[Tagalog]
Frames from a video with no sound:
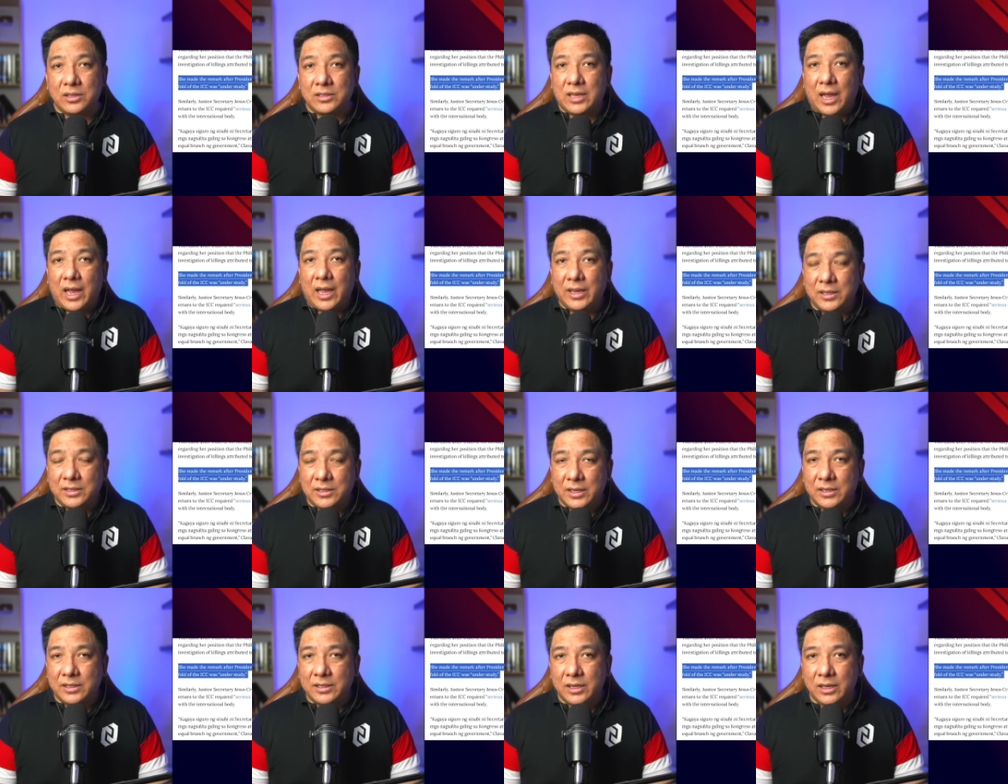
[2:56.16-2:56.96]
sa
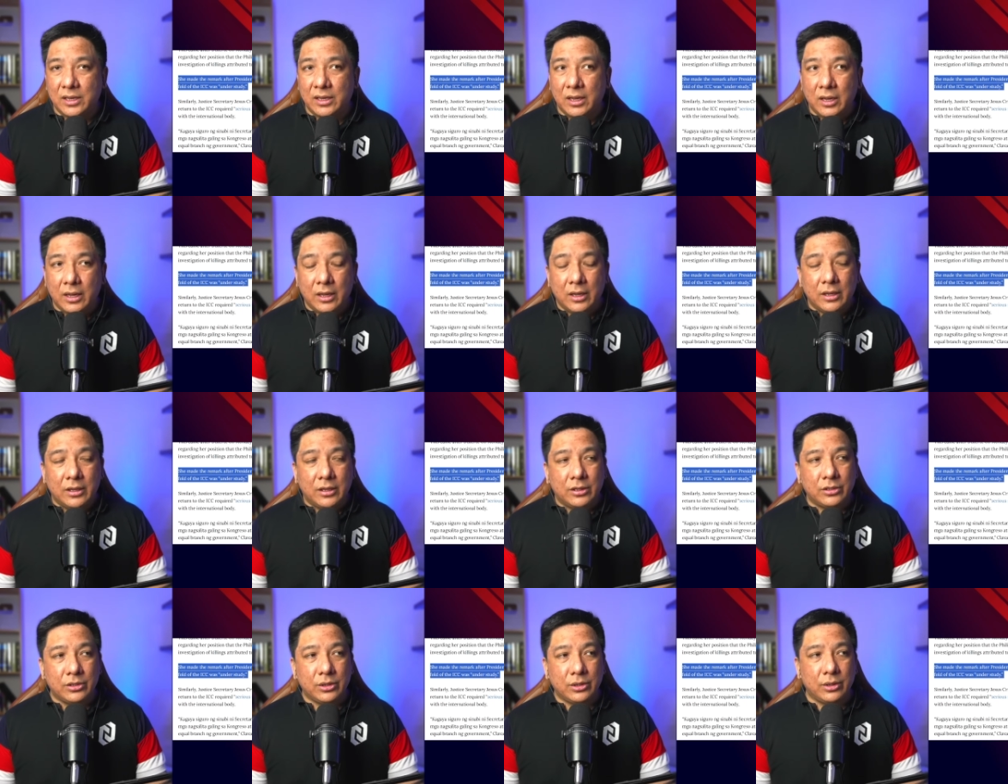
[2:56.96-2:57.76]
ICC.
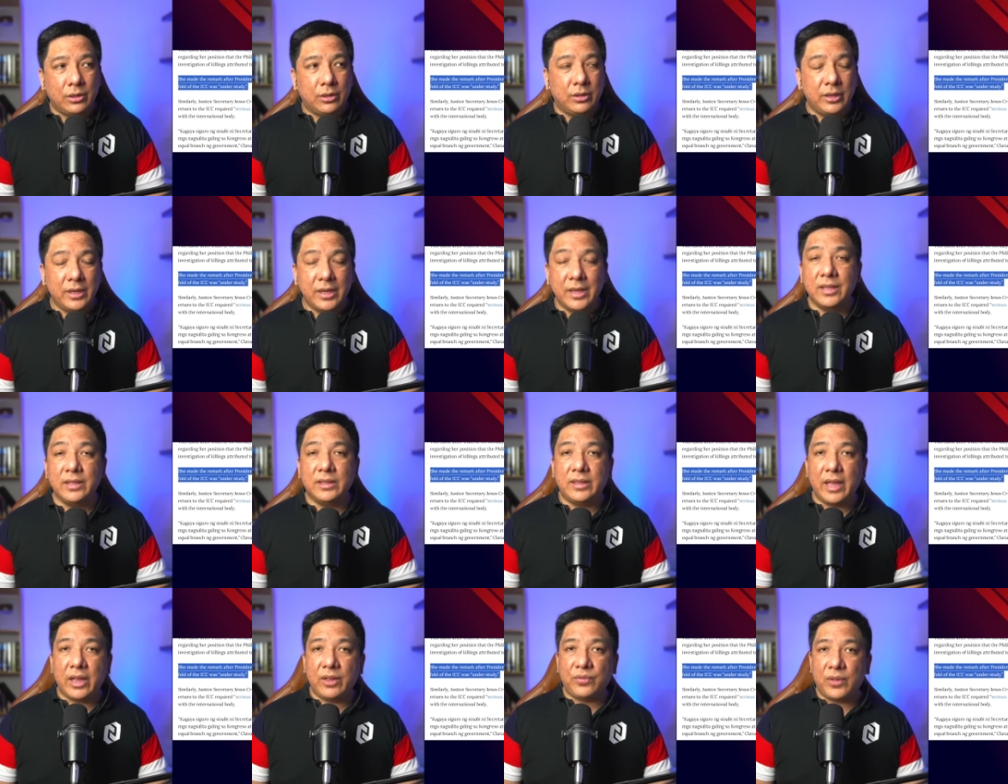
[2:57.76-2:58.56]
So, in
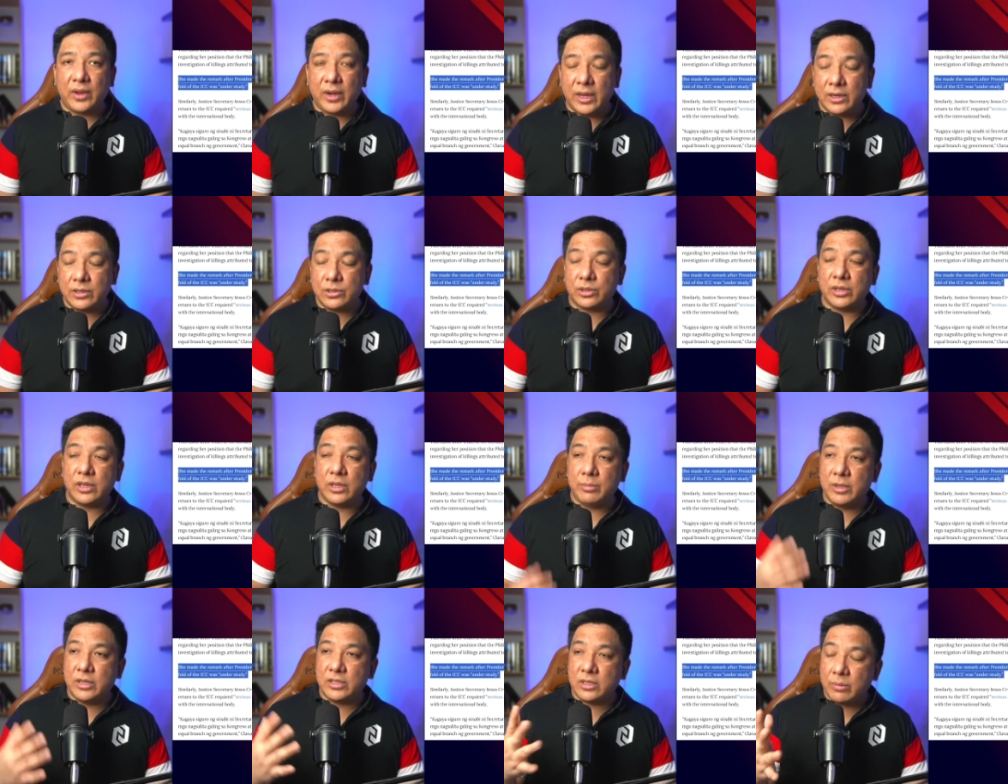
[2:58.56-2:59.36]
deference or
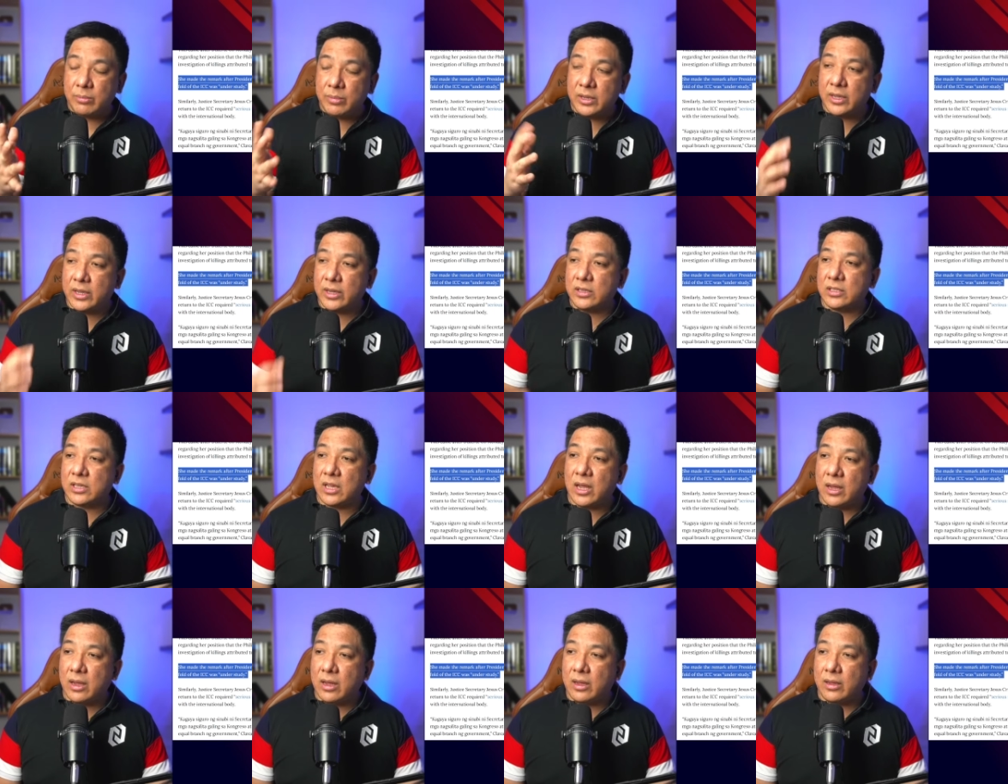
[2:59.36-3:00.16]
ibig sabihin
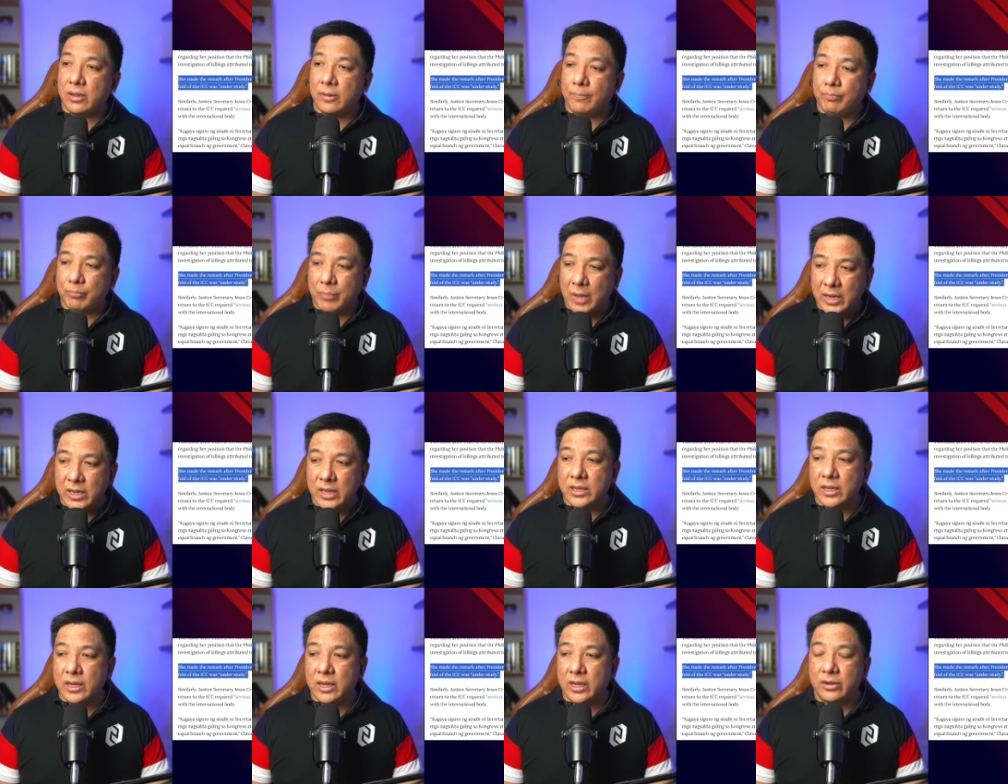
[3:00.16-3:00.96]
sa
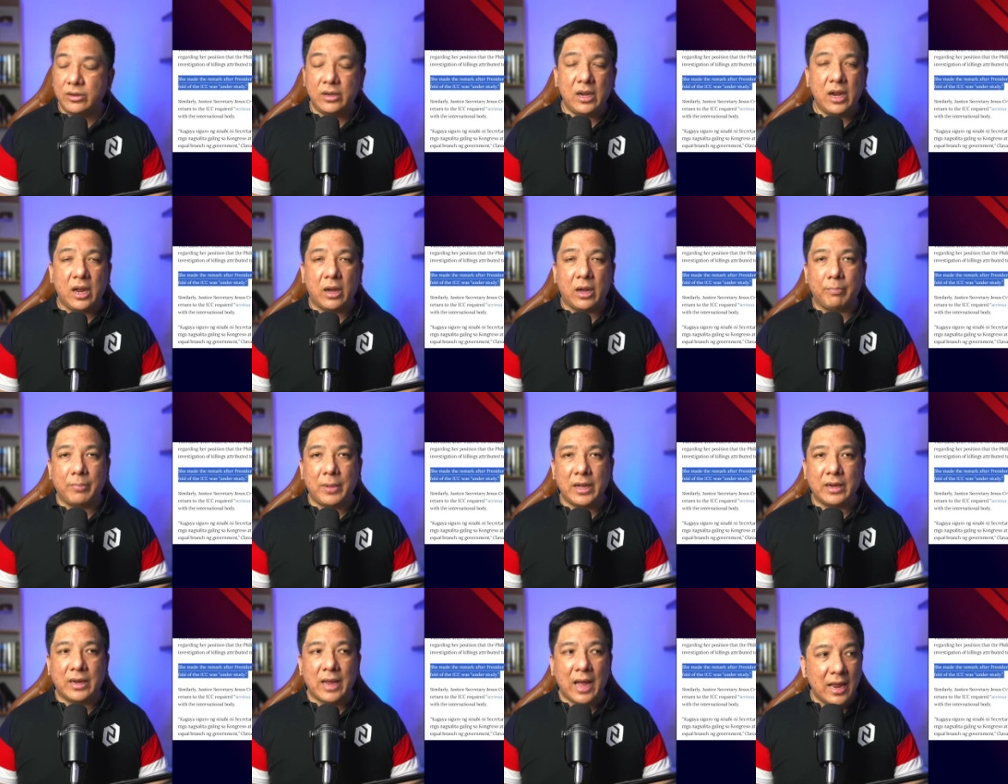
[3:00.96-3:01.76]
pagiging ano na lang,
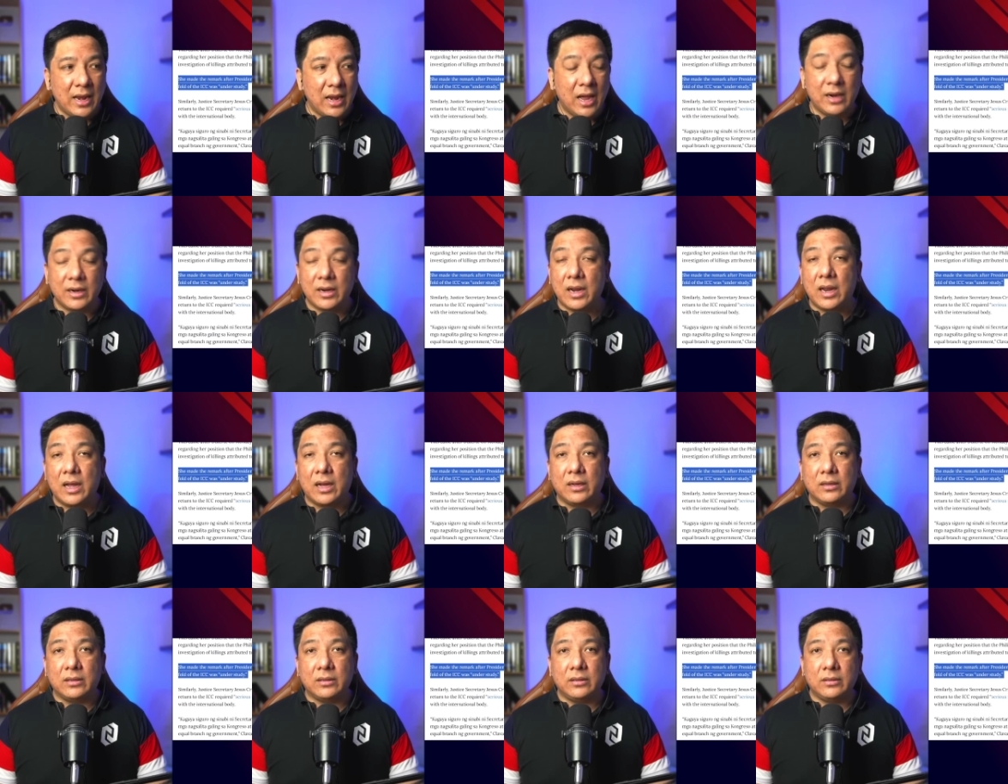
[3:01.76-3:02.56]
paggalang na lang.
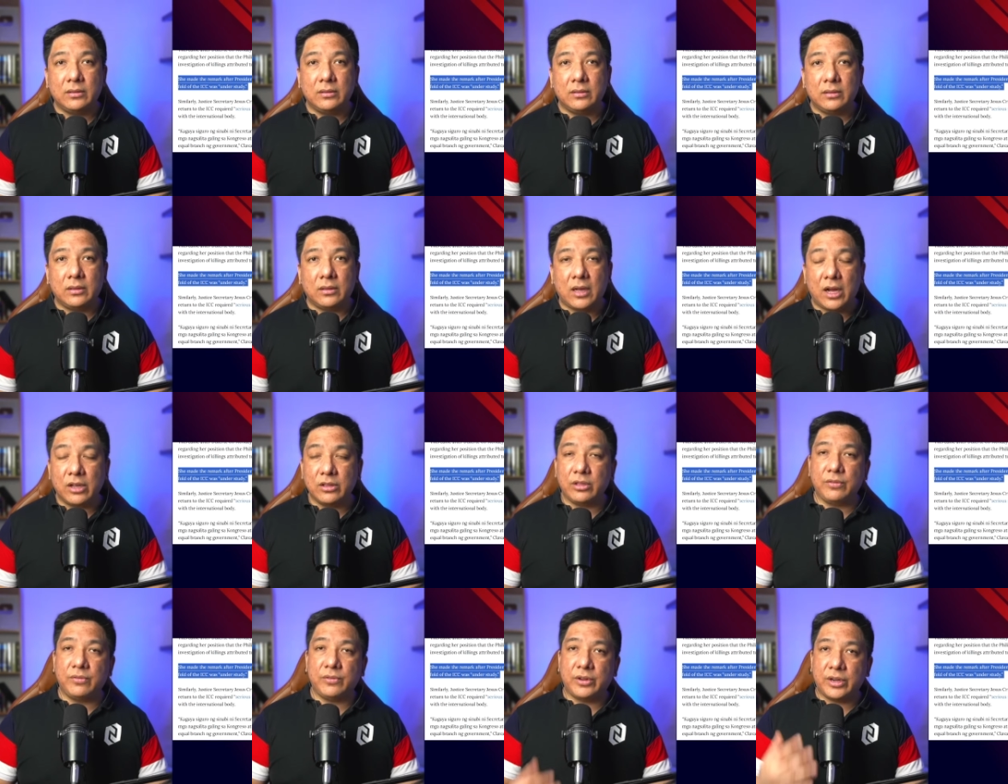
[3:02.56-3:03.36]

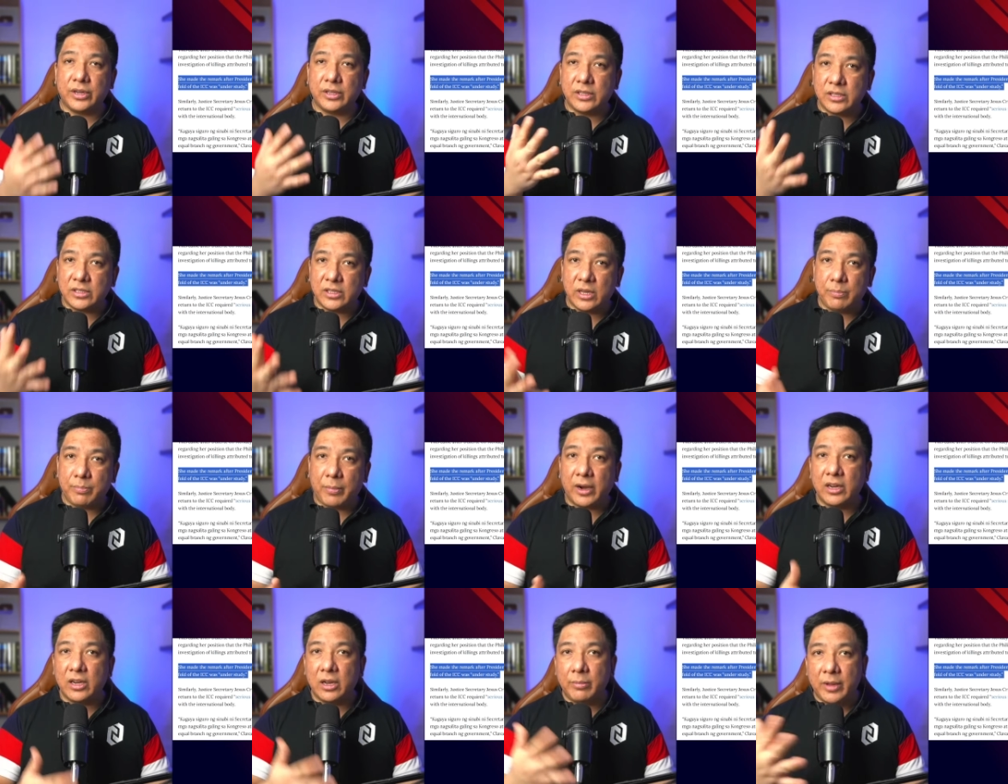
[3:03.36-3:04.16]
Out of courtesy,
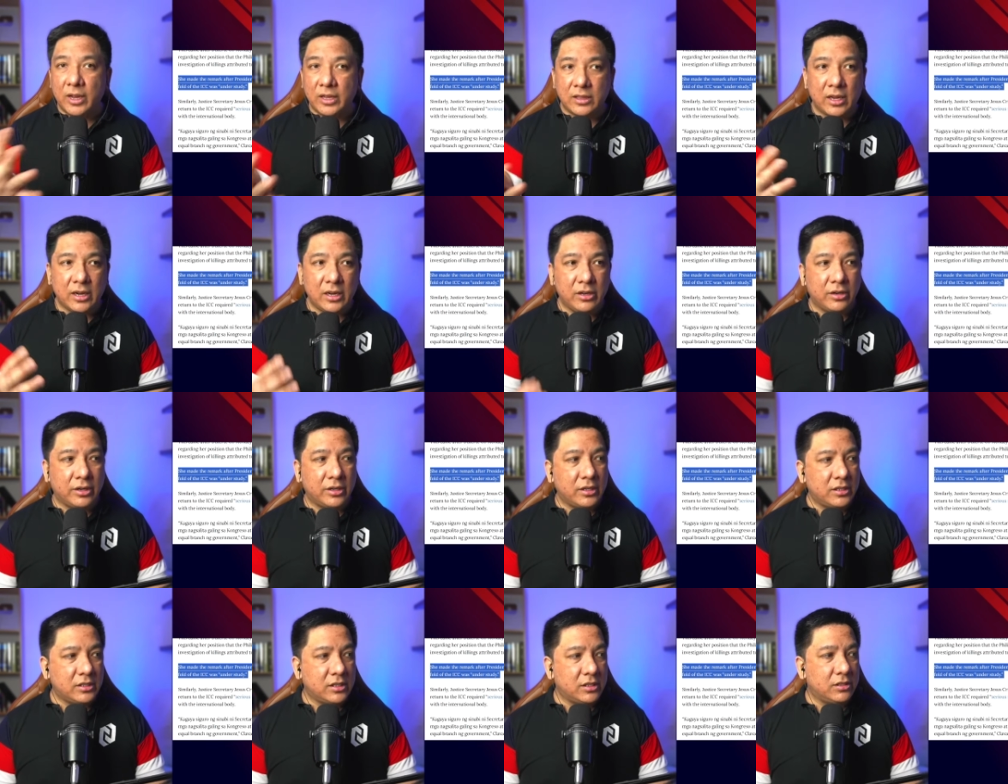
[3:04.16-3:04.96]
parliamentary
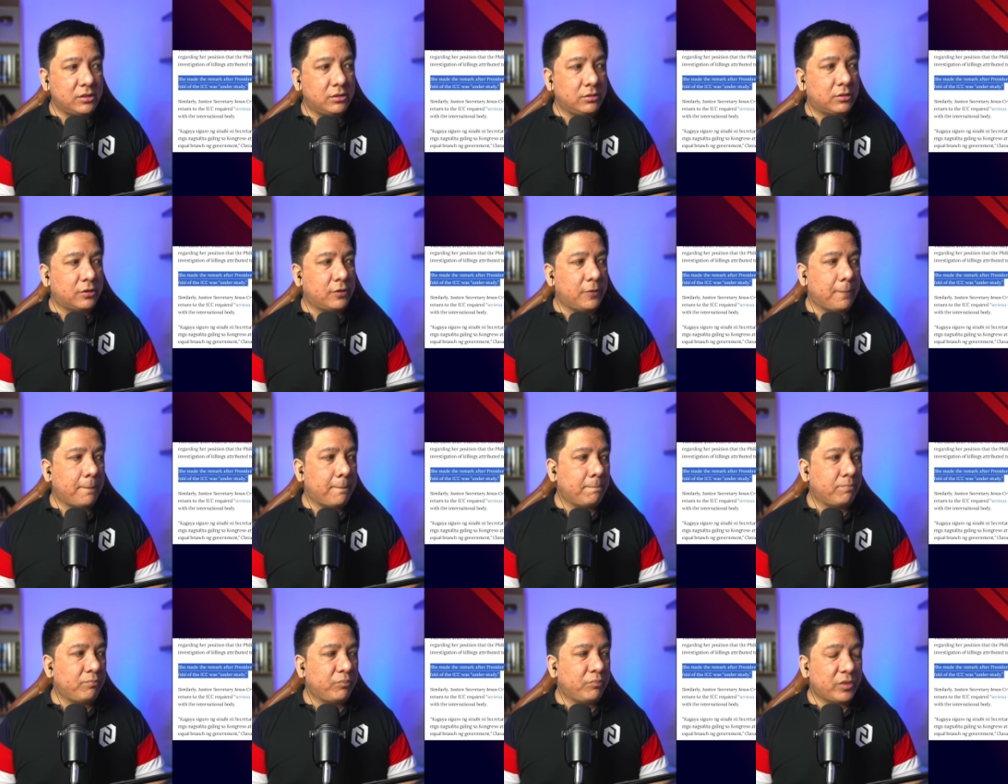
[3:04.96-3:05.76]
courtesy siguro.
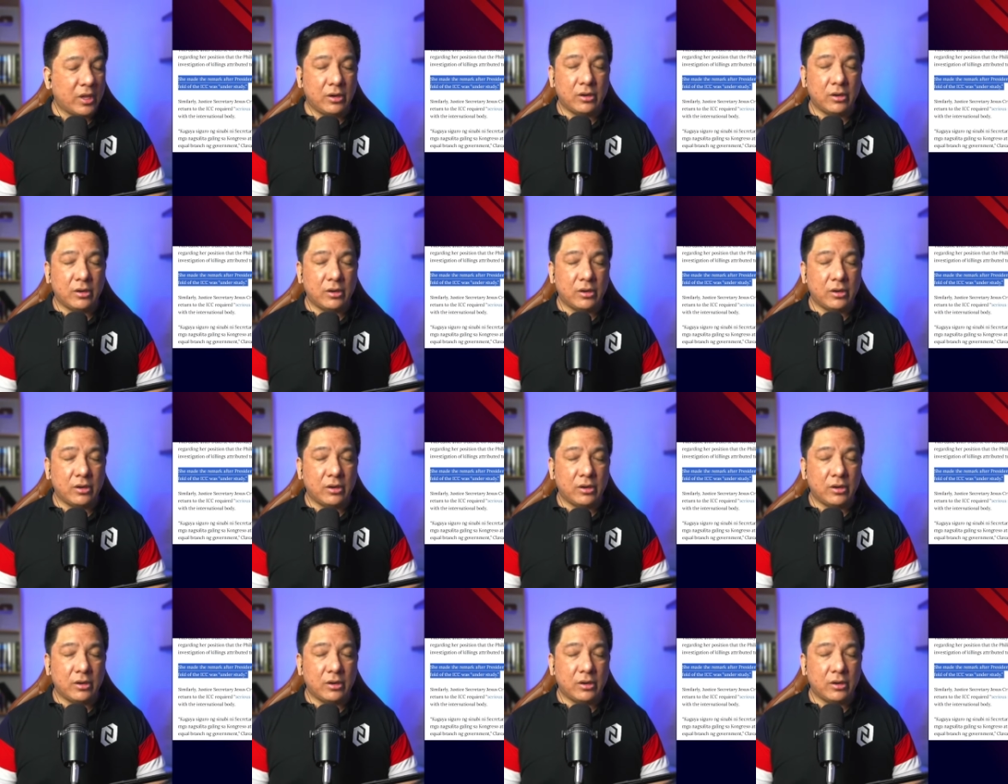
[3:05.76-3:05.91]
Ano,